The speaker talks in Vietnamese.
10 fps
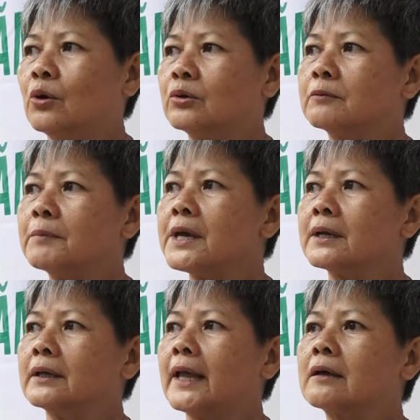Tôi được biết
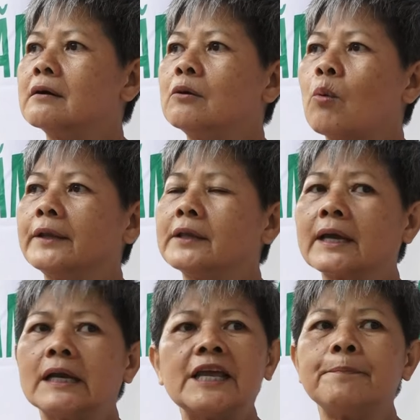thầy Cương qua những
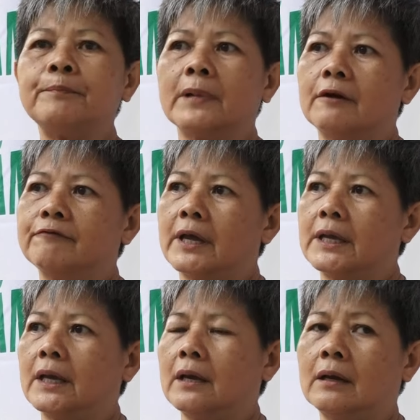cái clip mà
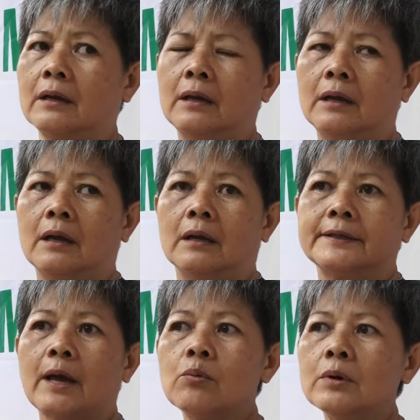về
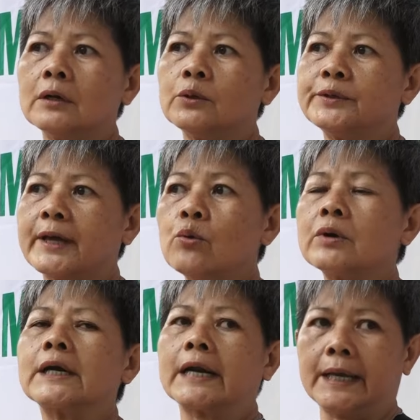cháu nuôi cháu
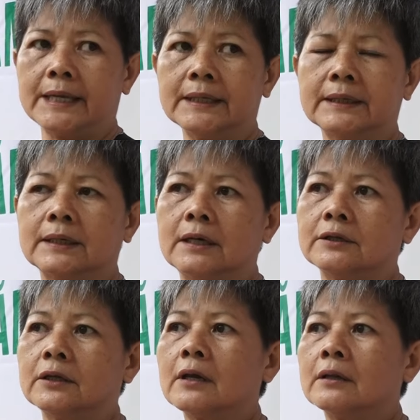K'Rể,
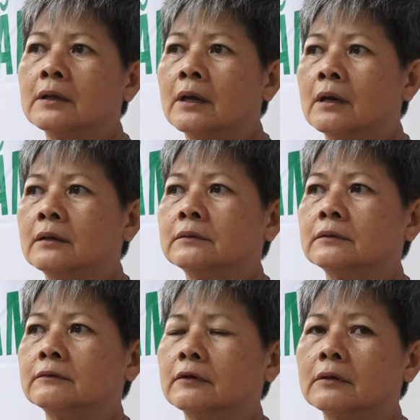cho nên
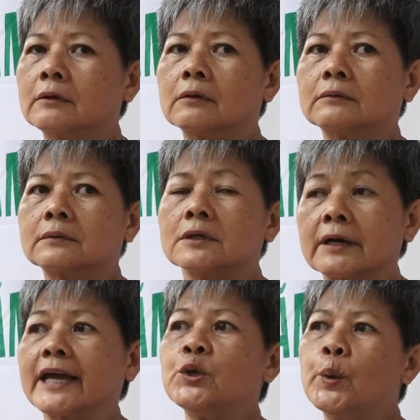
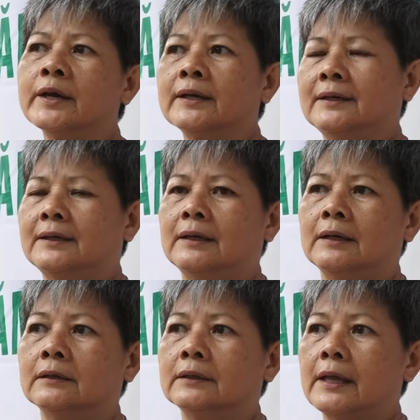được cái duyên
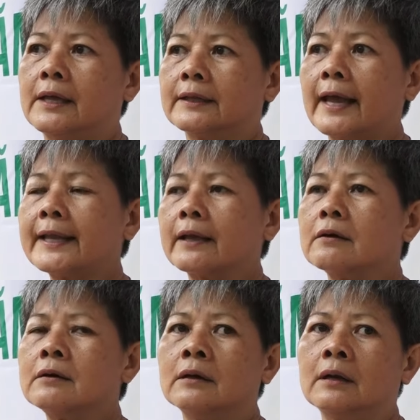thì thấy thầy
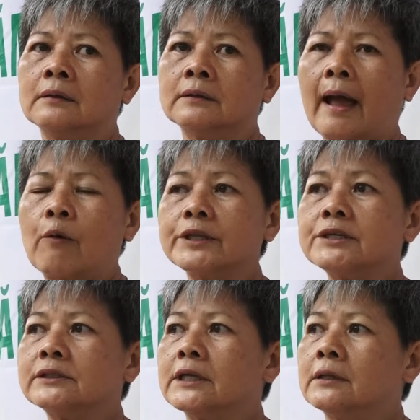Cương tạo cái
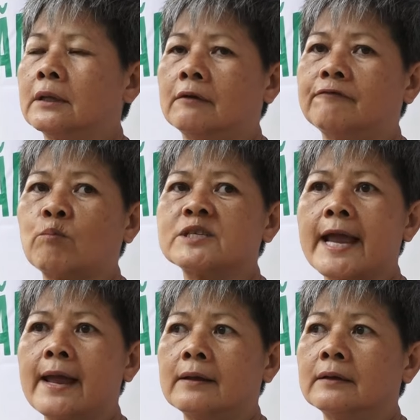chương trình vòng
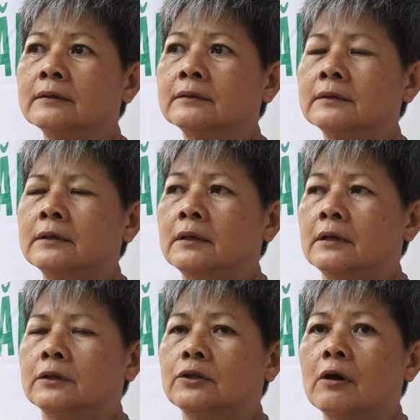xe
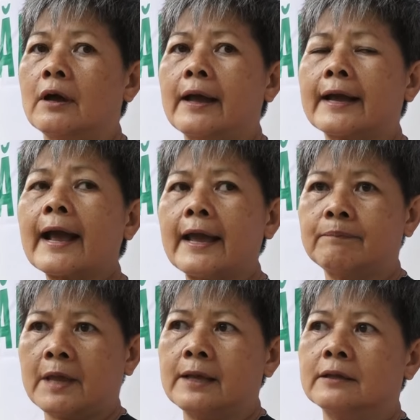cho các
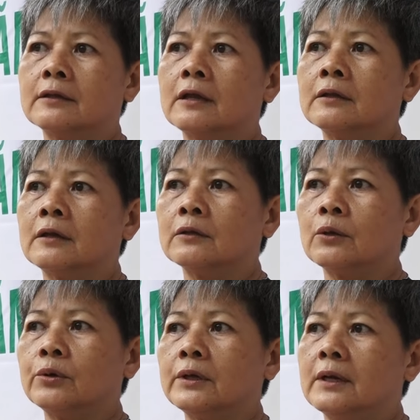em này, cho nên
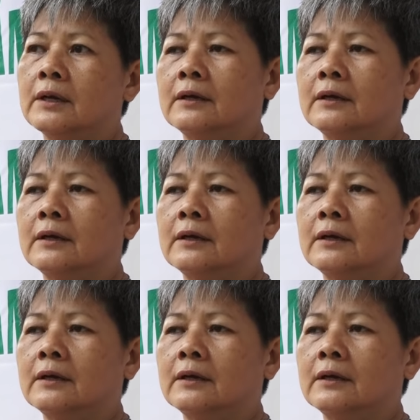tôi